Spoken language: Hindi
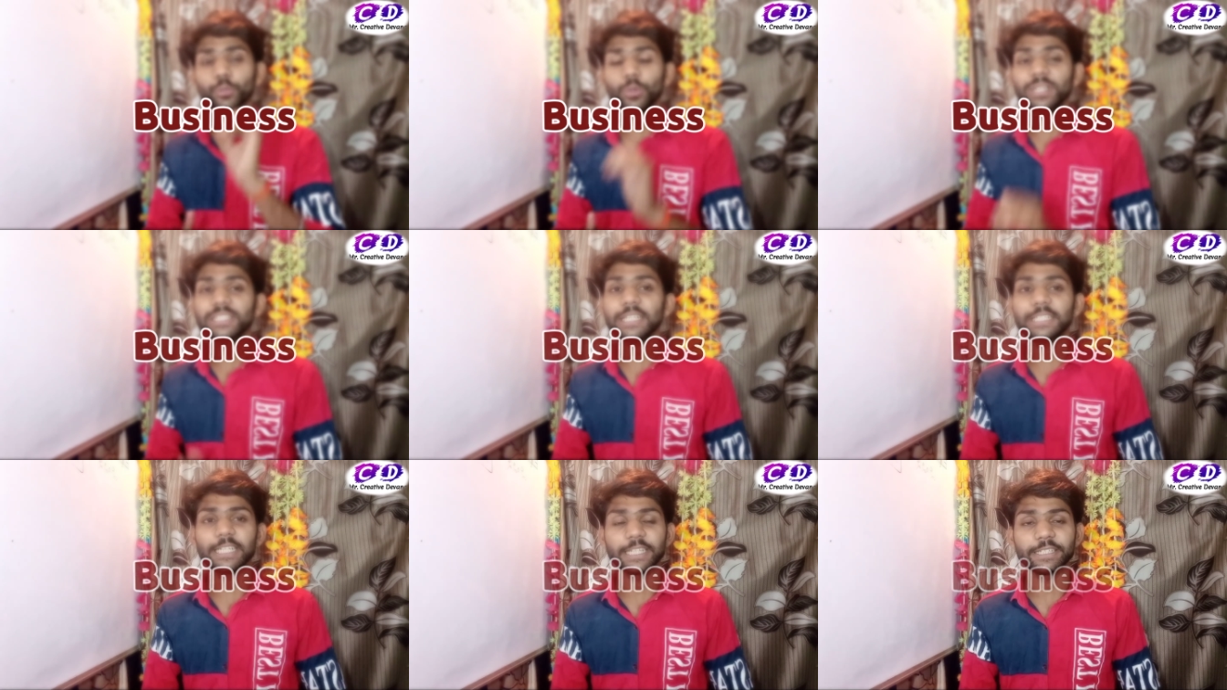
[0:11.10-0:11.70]
थोड़ा
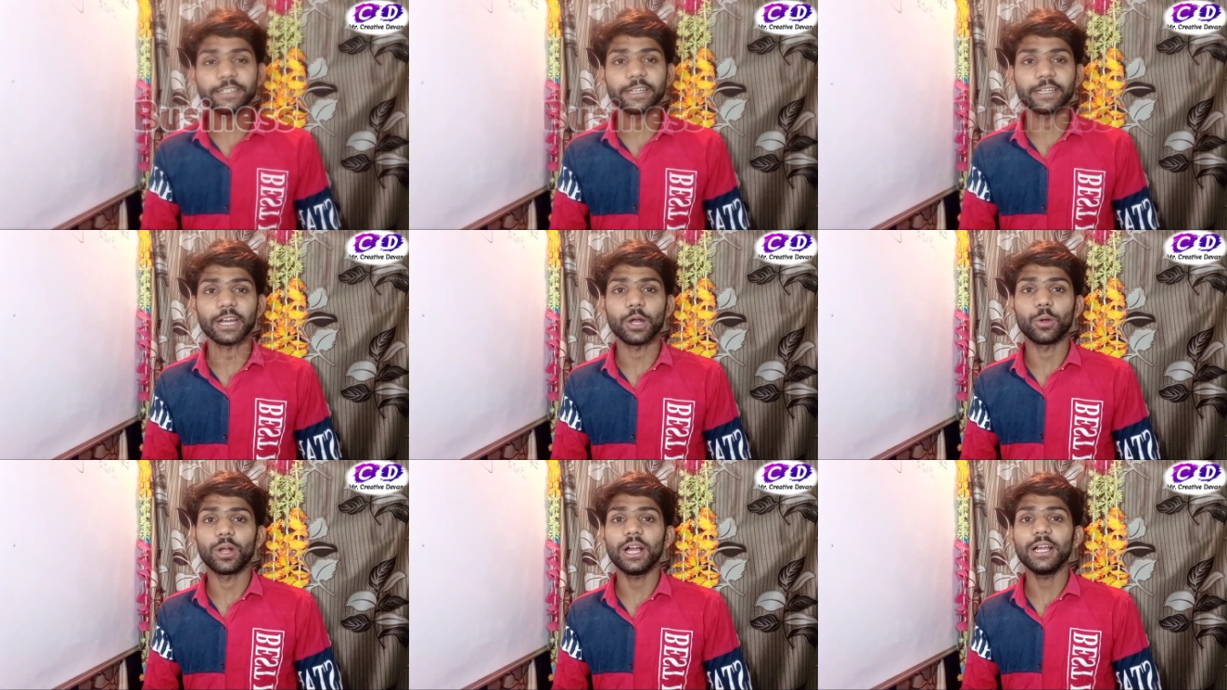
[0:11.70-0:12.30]
सा चेंज लग
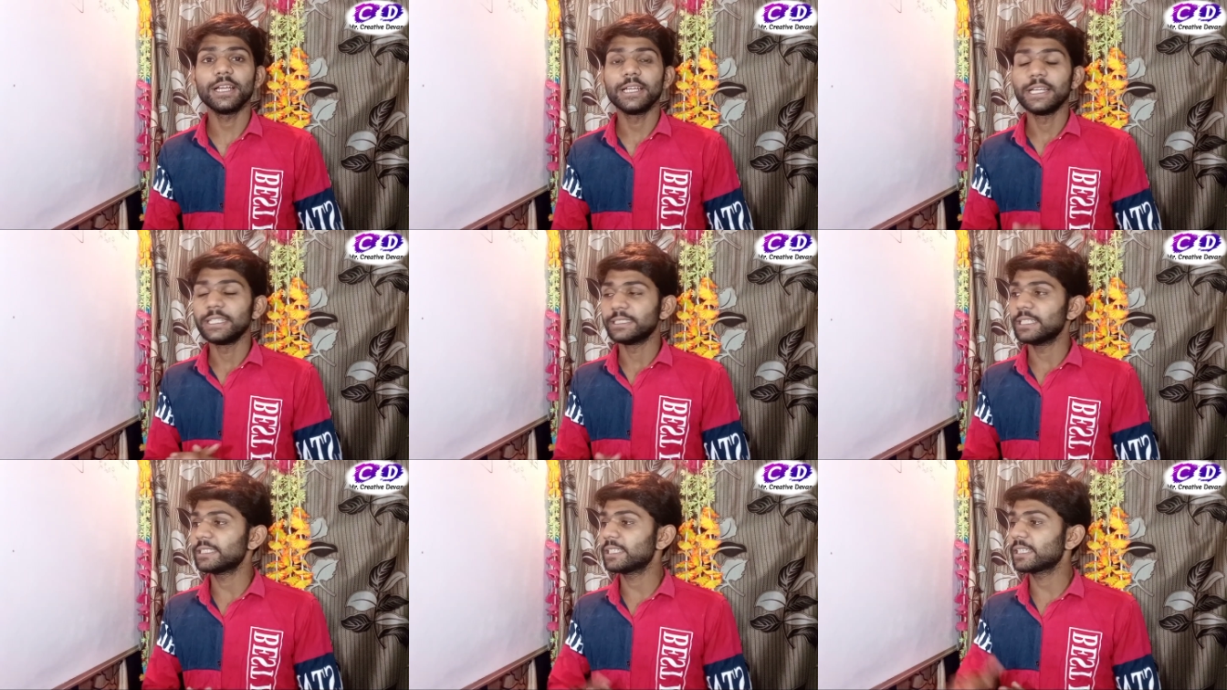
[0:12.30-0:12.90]
रहा होगा
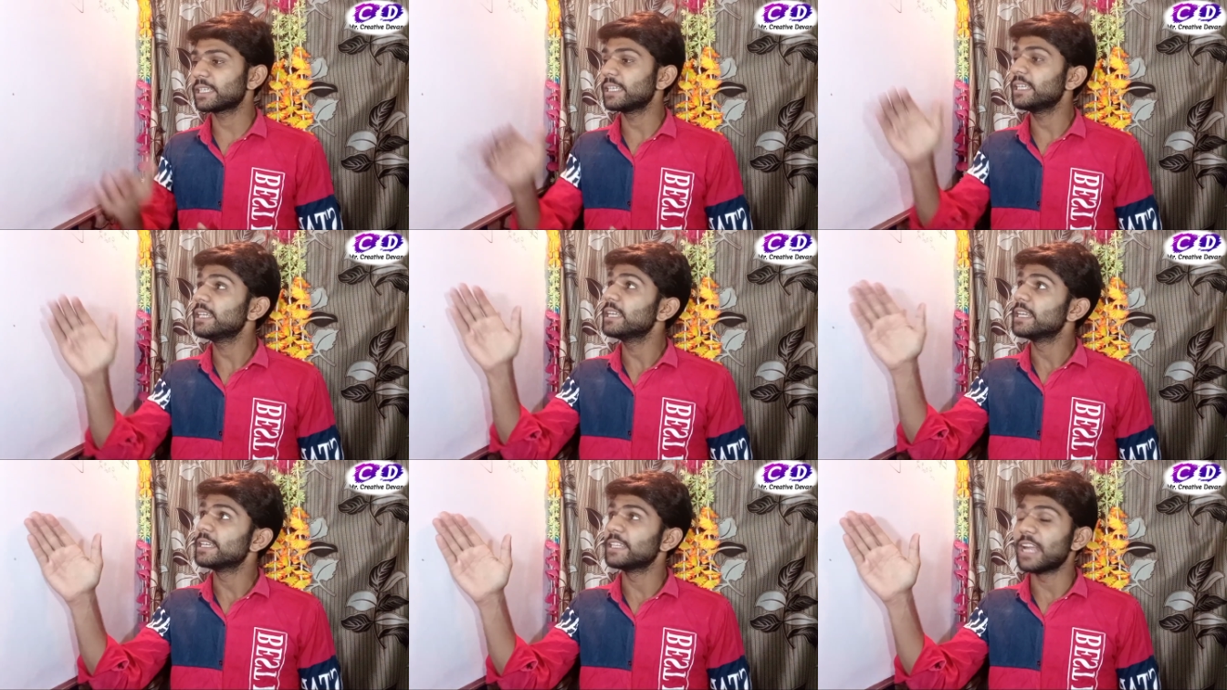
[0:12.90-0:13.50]
जैसे कि
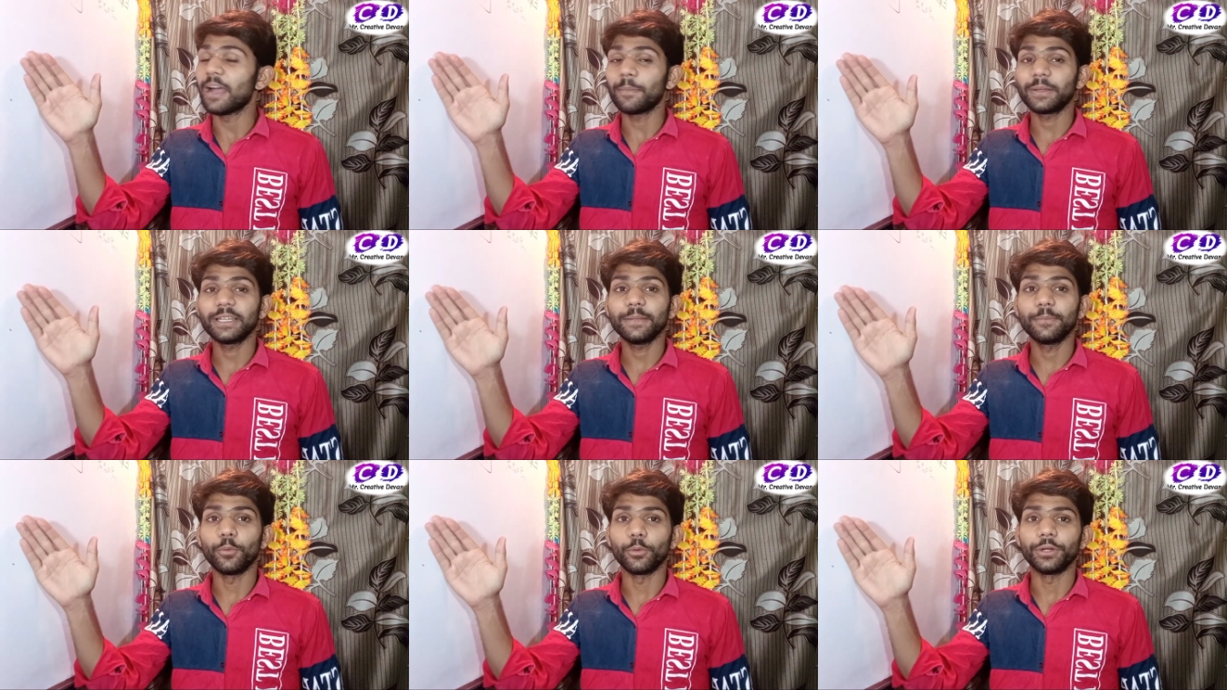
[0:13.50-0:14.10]
यहाँ पर
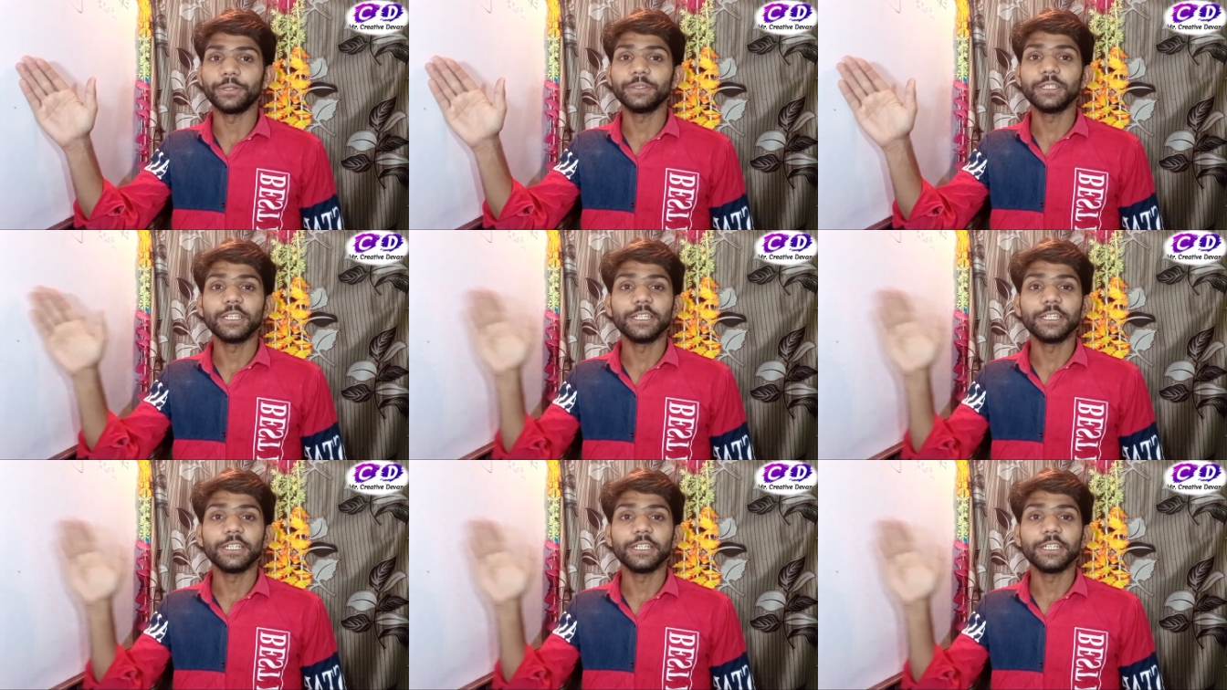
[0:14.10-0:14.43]
ये बोर्ड